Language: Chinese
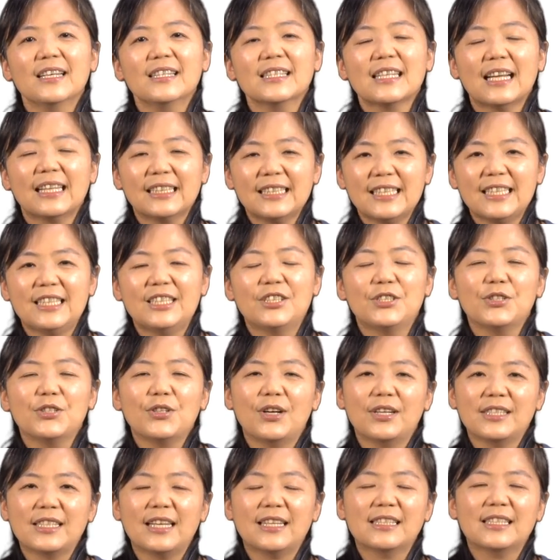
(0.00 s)
上帝就好
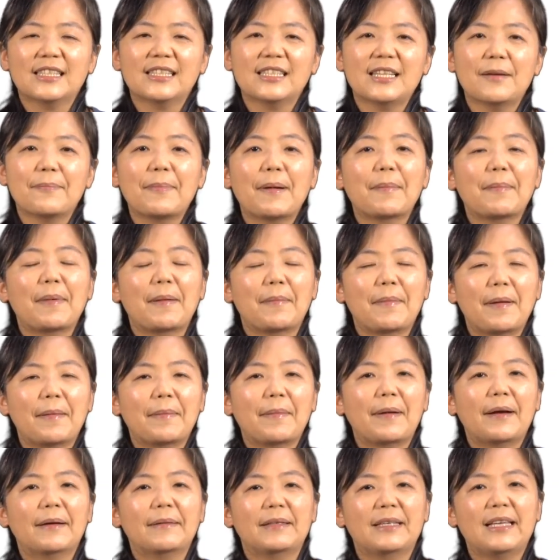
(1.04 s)
像这些爸爸妈
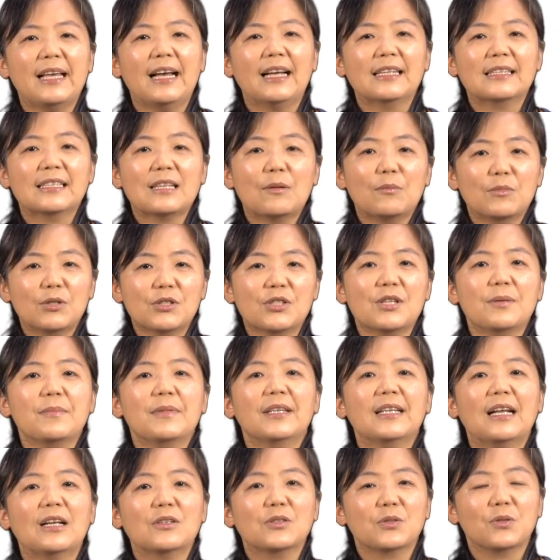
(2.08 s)
妈一样，在我们的生命
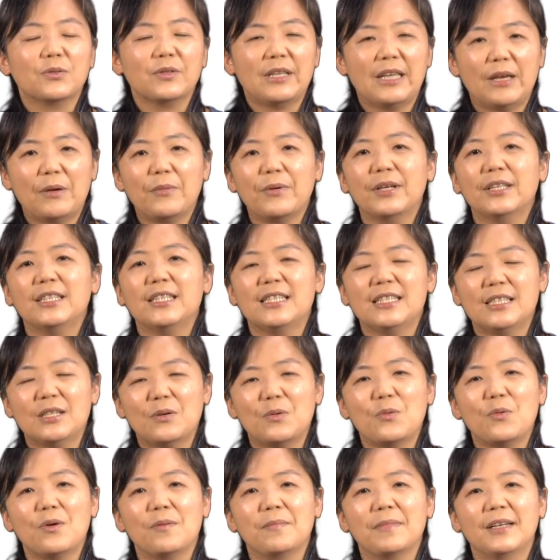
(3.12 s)
当中也会提醒
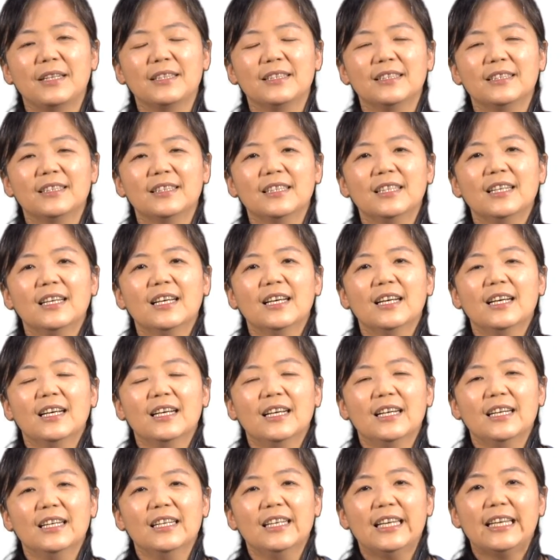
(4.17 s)
我们，
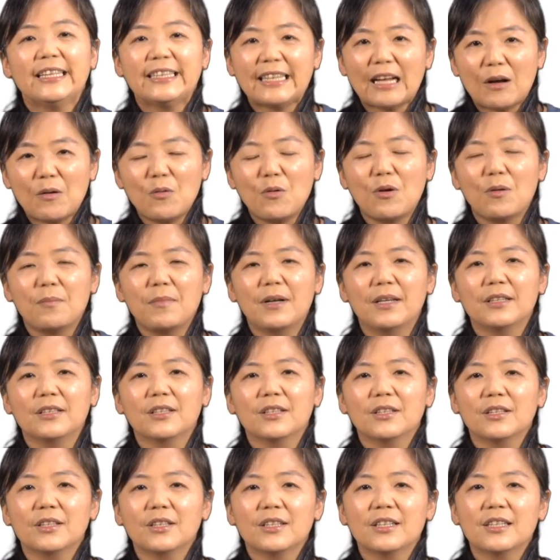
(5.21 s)
引导我们
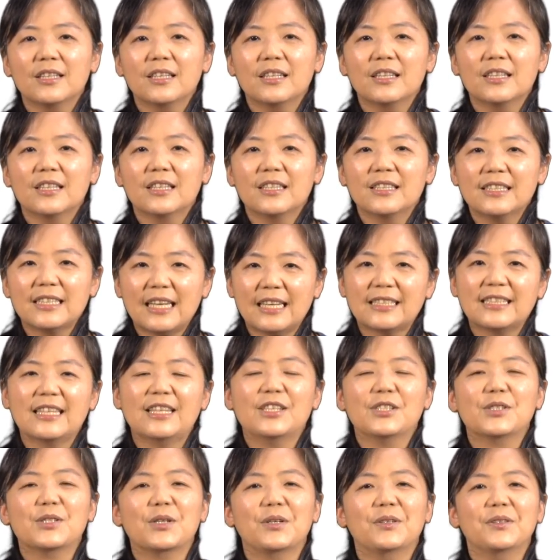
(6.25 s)
向
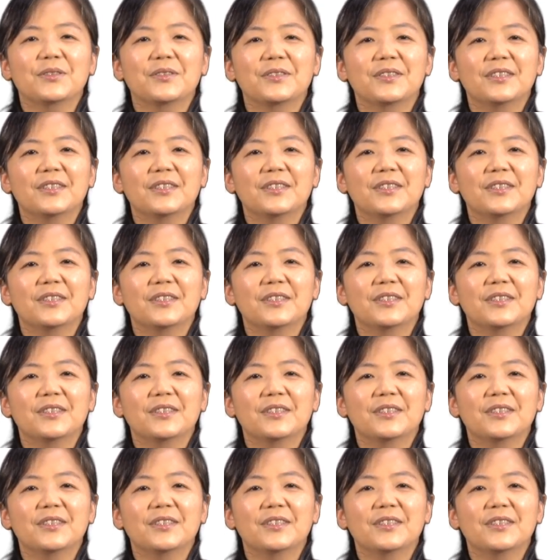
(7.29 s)
前走，